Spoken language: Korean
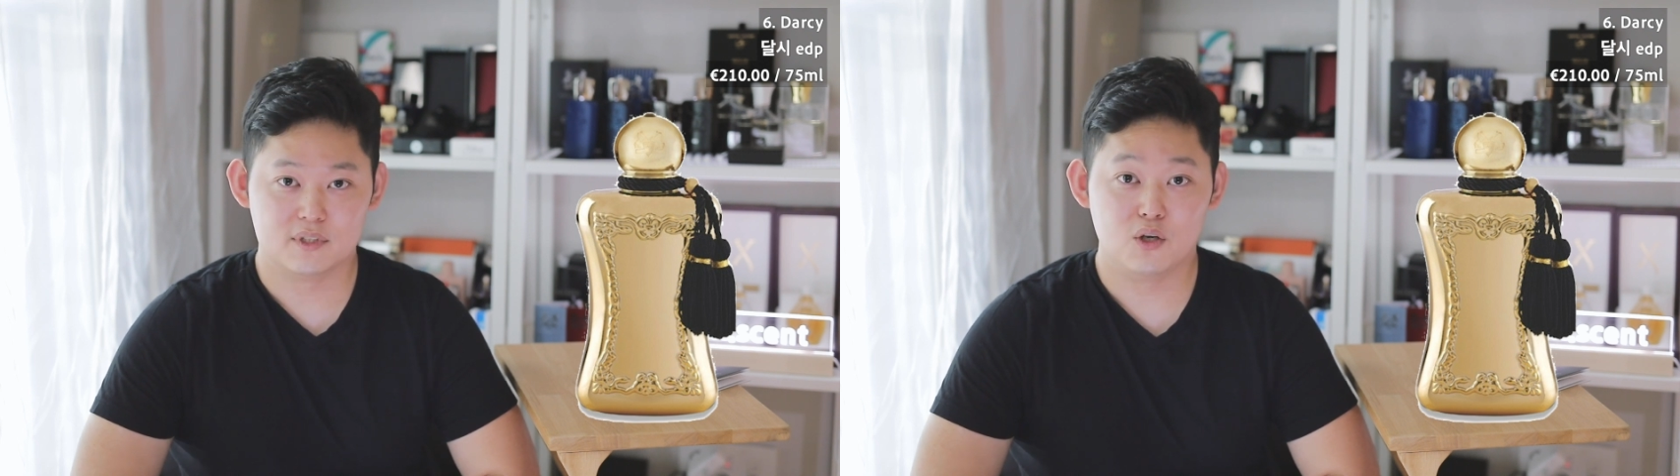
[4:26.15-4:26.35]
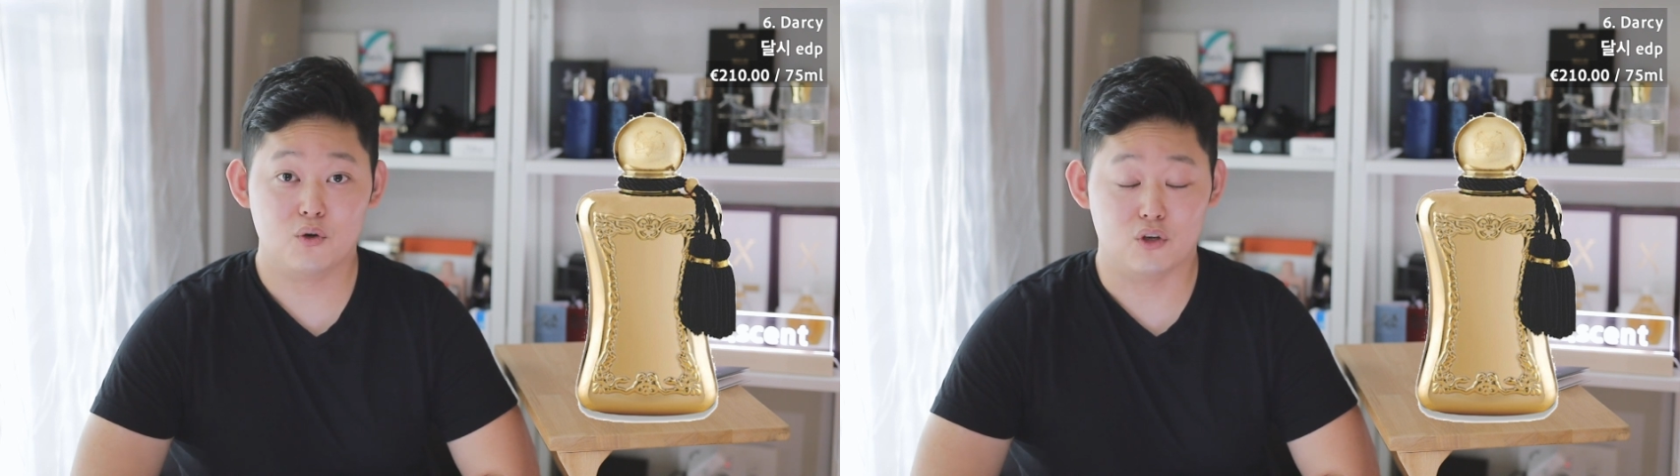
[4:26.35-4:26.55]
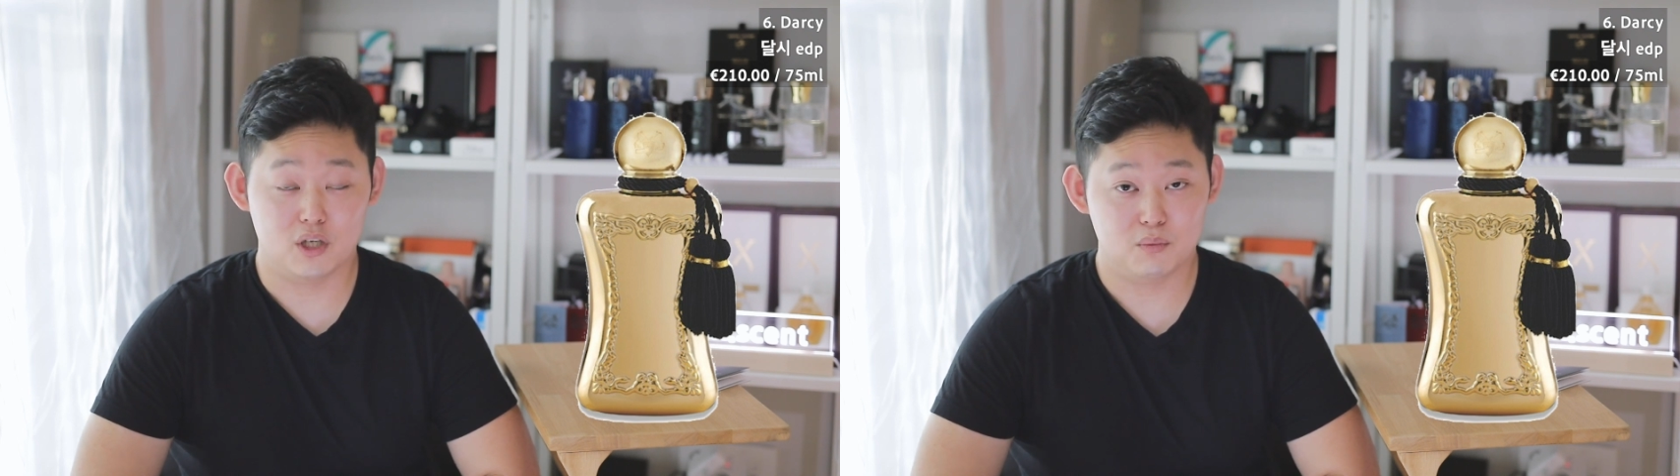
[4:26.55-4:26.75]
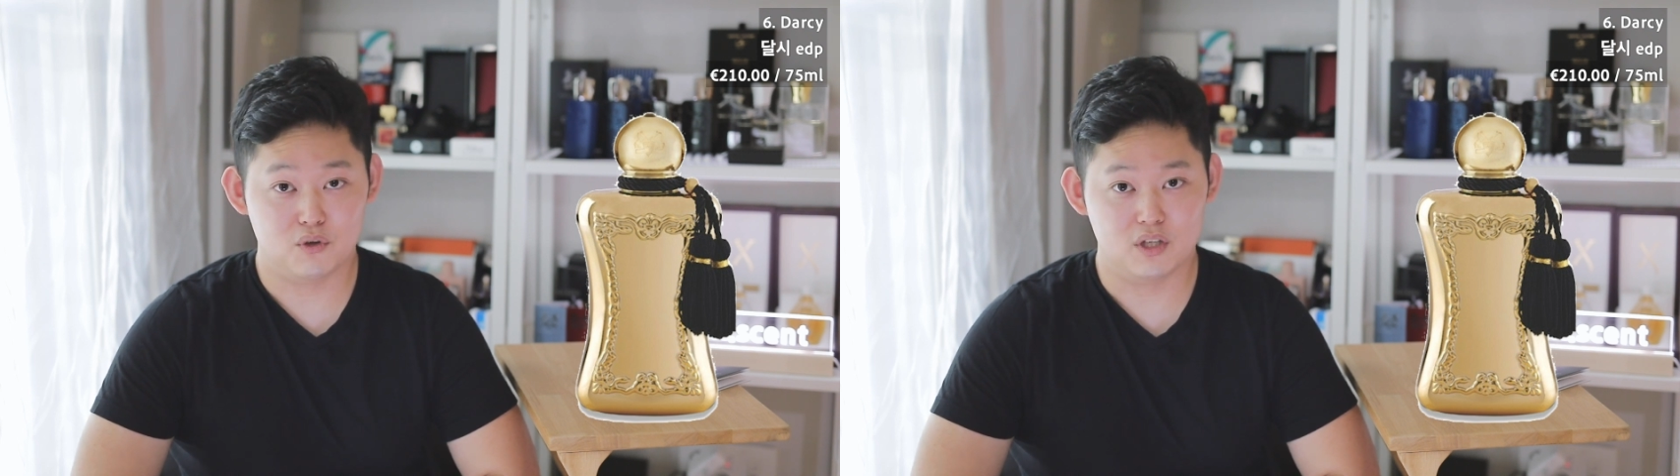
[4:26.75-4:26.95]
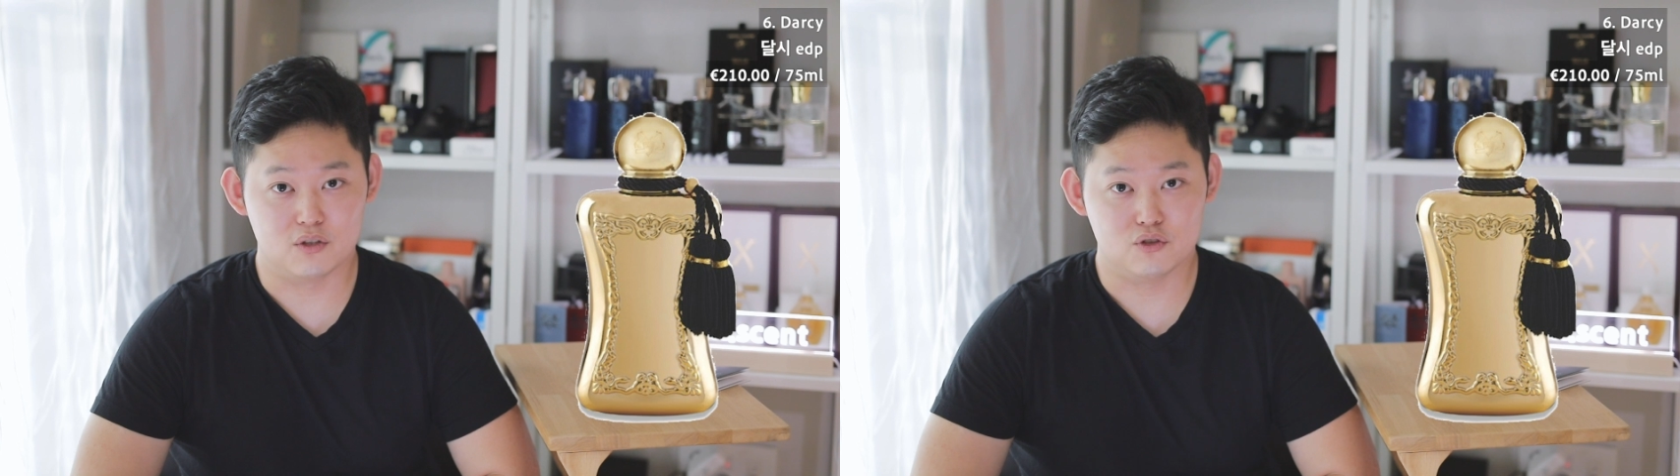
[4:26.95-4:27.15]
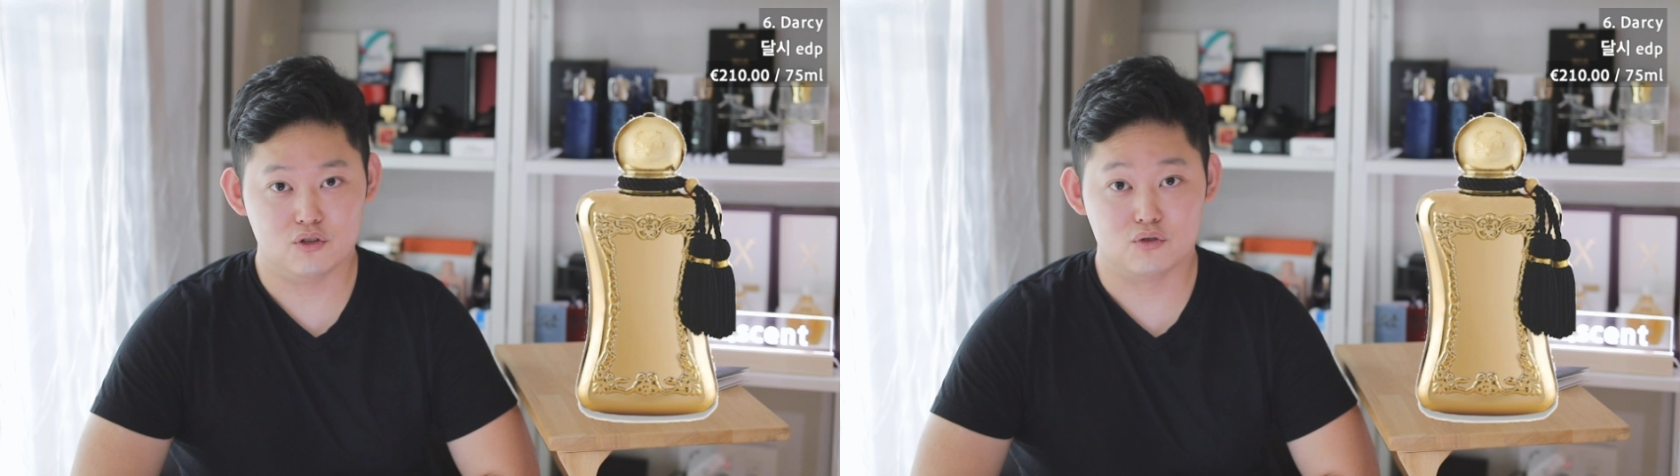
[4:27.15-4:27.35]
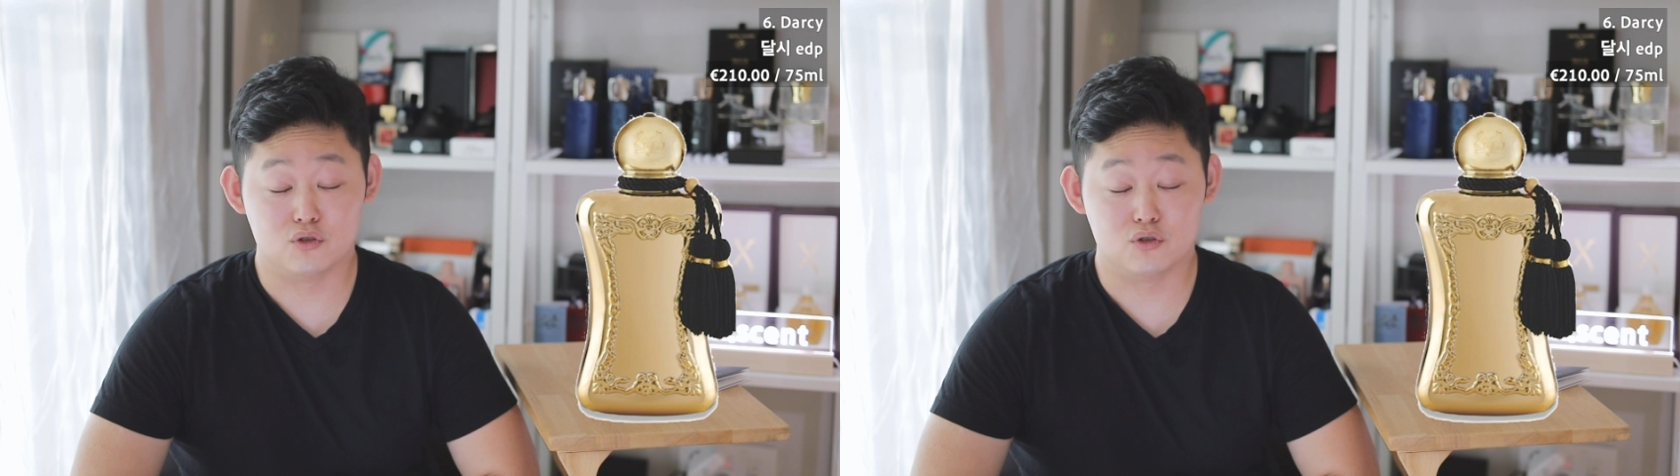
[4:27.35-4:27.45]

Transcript: 그리고 여담으로 이 향수는